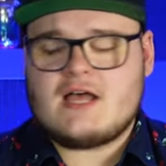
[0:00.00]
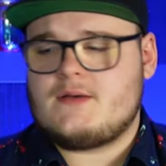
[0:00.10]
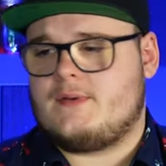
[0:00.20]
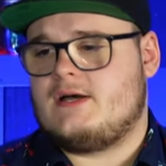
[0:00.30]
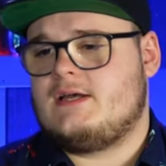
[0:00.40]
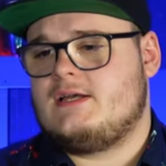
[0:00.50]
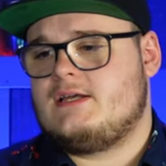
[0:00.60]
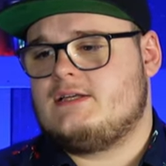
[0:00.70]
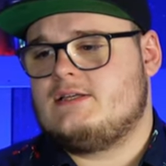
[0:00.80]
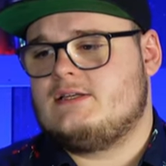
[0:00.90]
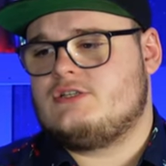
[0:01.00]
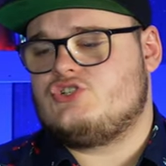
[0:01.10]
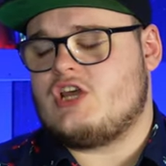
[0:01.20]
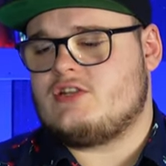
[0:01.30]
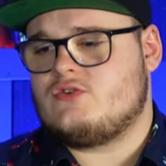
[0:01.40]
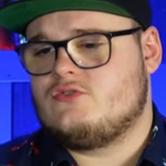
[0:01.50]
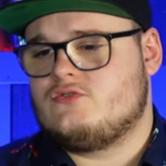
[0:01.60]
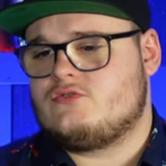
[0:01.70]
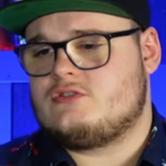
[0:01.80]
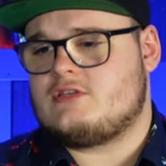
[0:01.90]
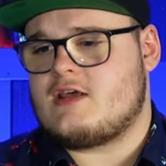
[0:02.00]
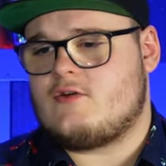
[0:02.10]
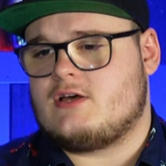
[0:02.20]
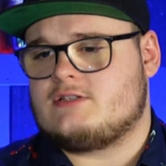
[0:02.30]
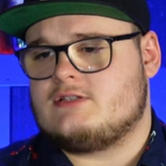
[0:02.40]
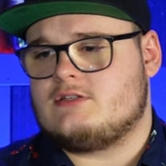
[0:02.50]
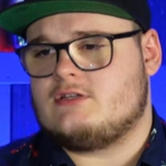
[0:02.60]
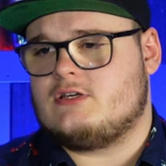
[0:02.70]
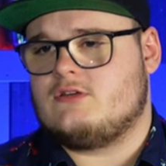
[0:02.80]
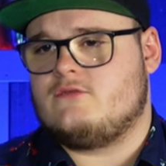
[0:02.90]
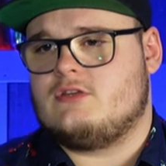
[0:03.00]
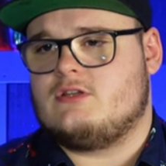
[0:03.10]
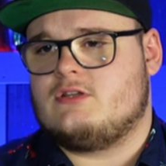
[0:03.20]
Aber Chat und Terra sind irgendwie